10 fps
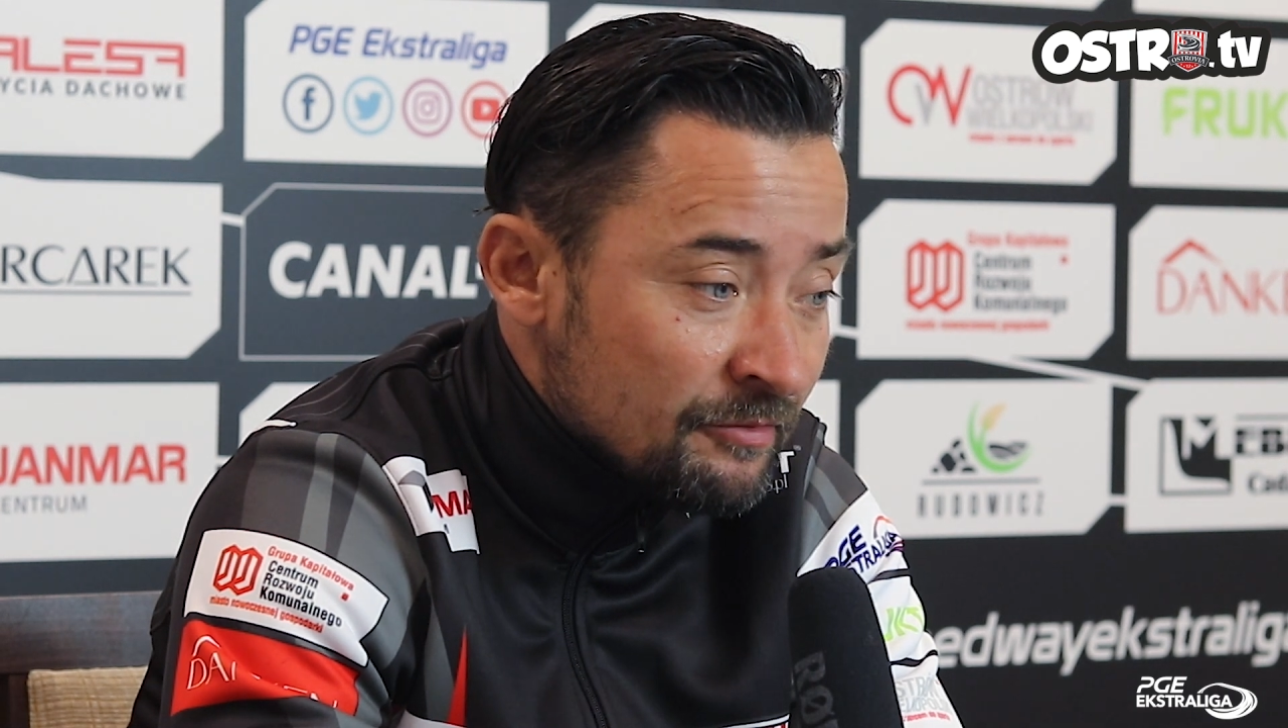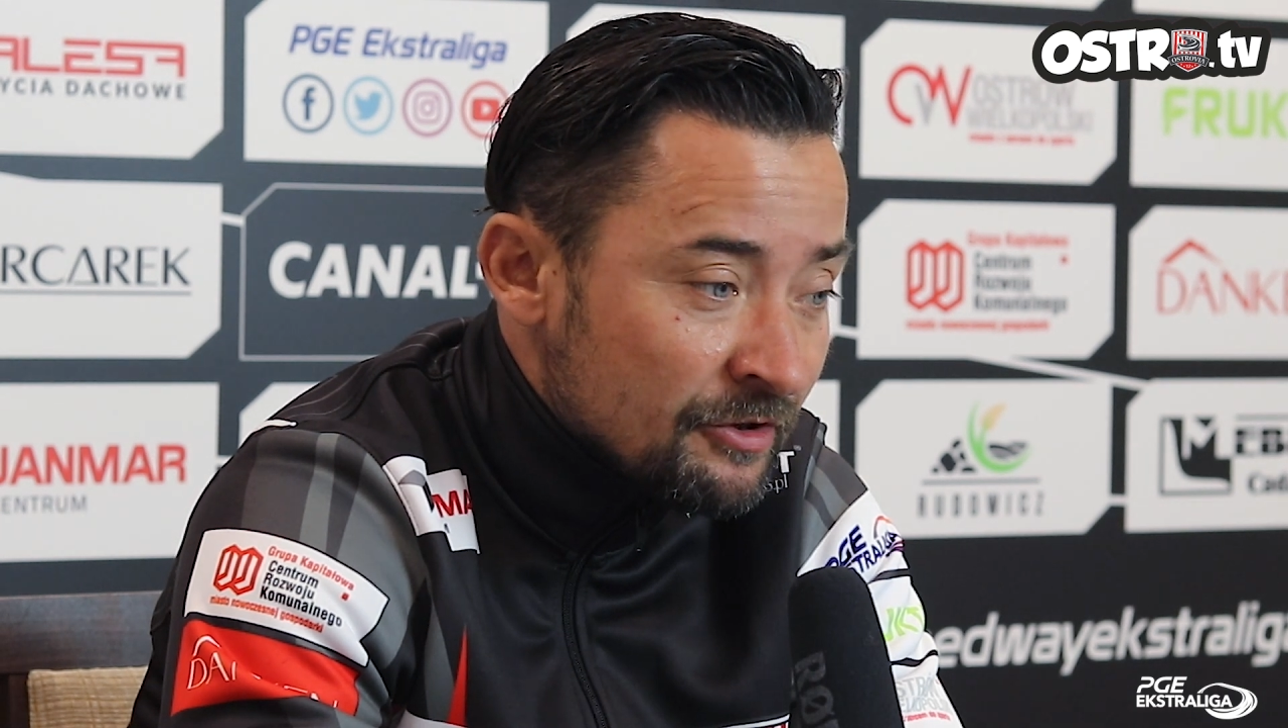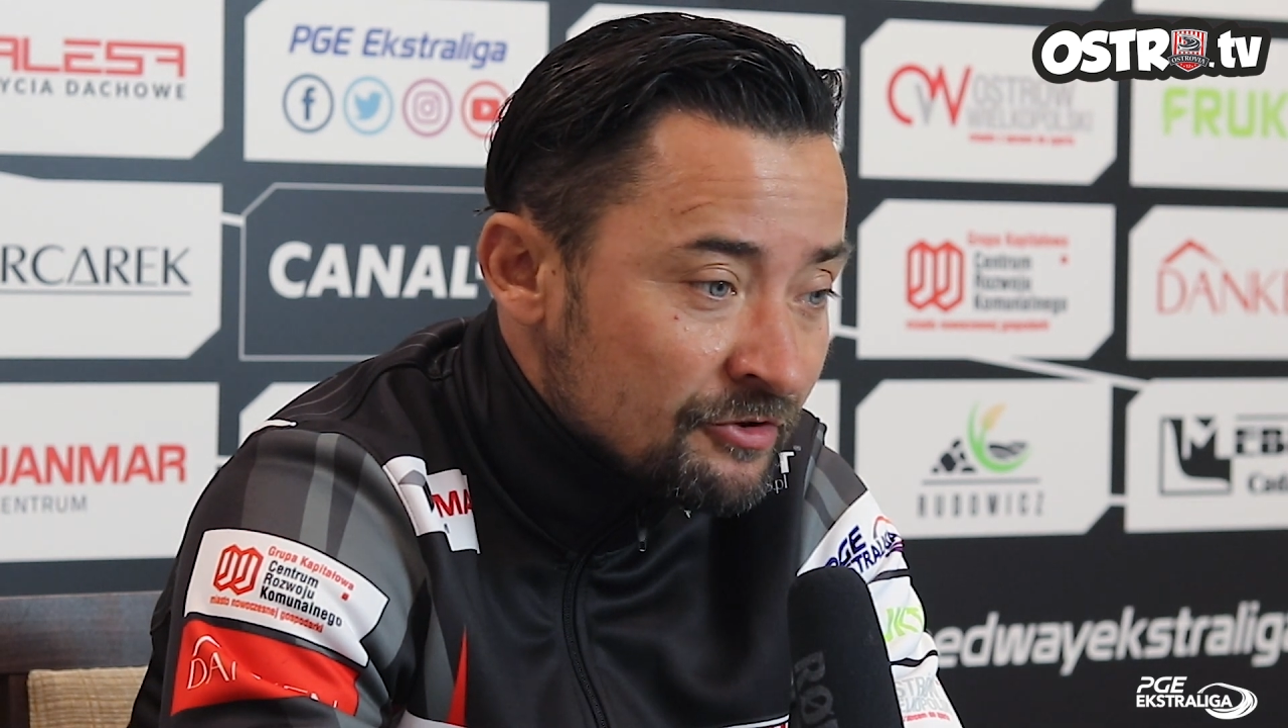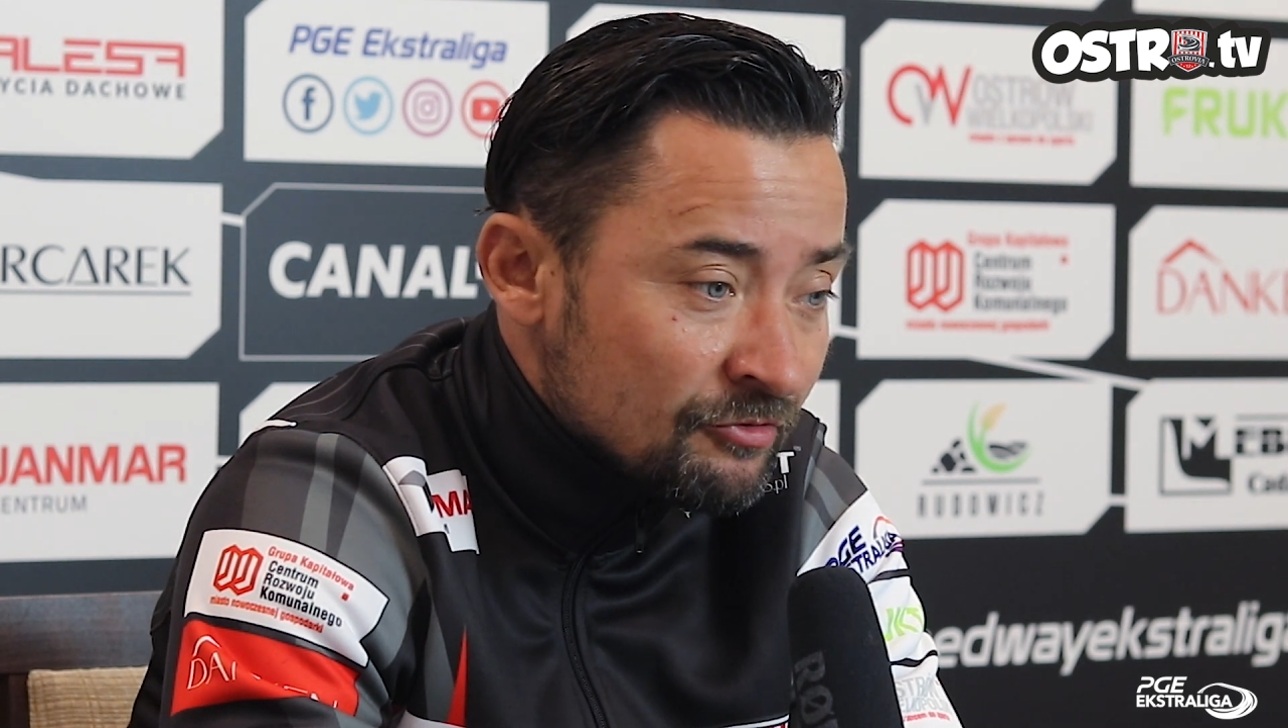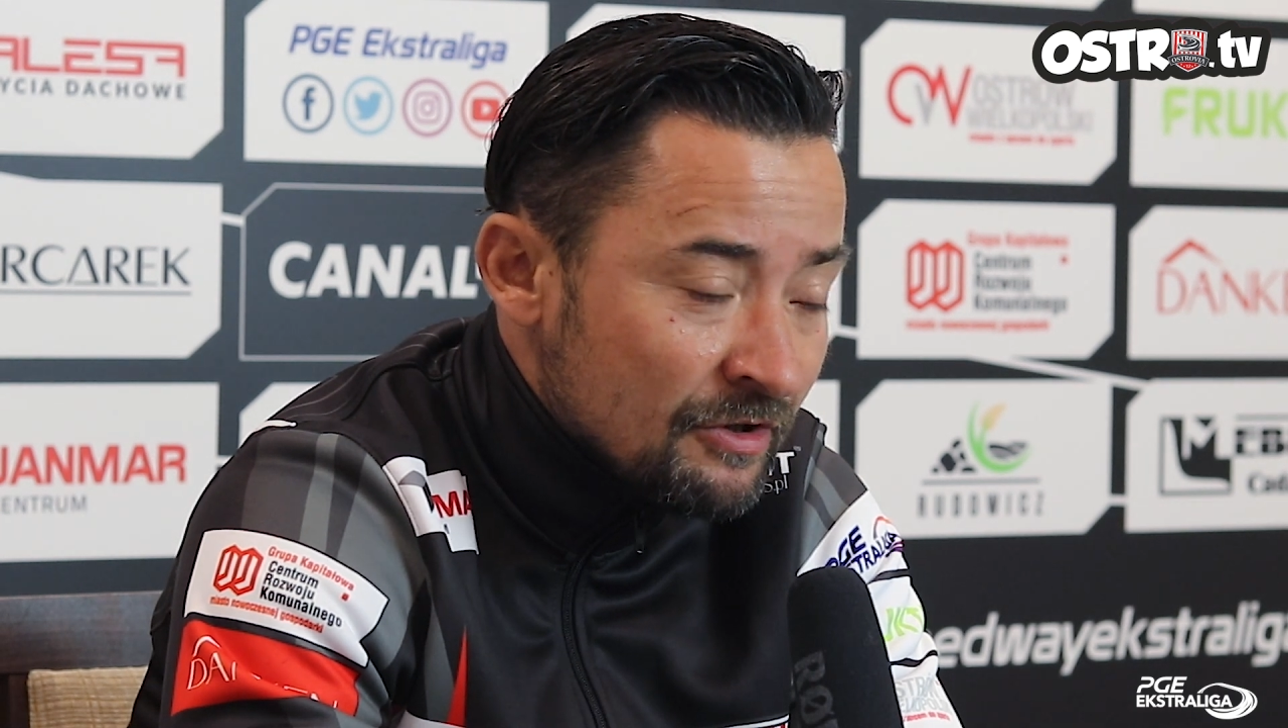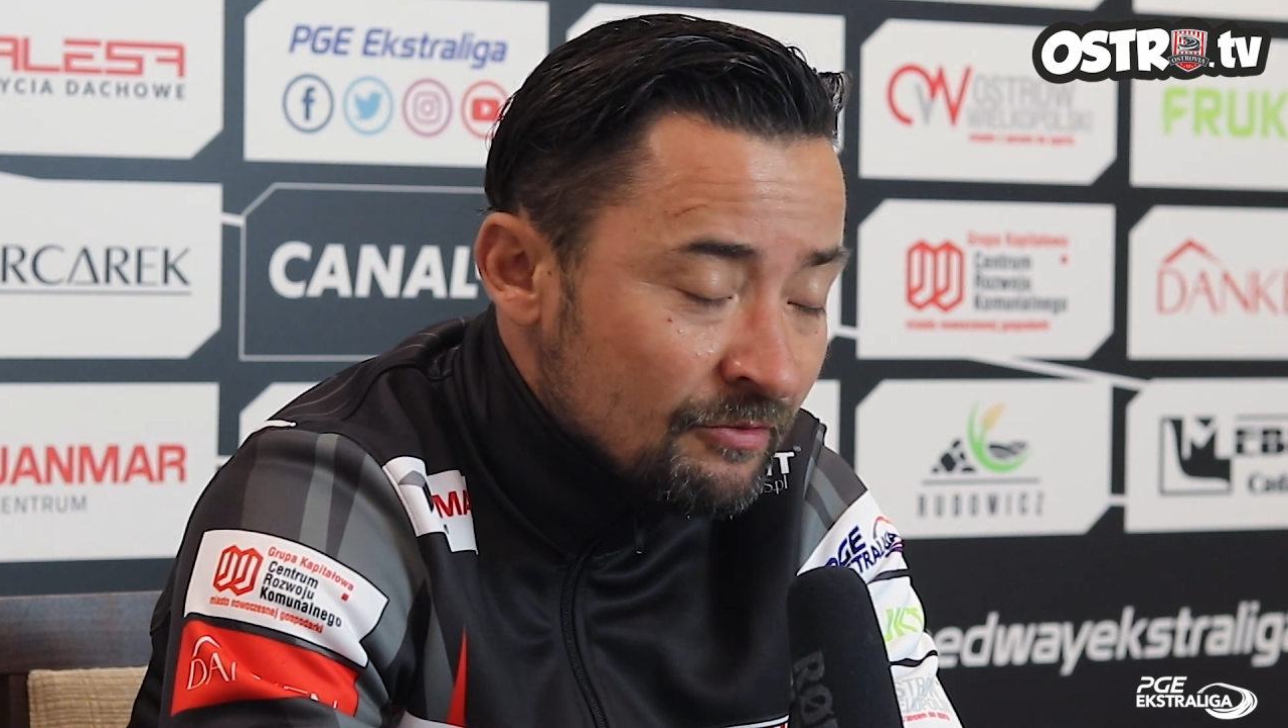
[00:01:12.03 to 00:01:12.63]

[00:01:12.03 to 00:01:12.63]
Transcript: pierwszy łuk,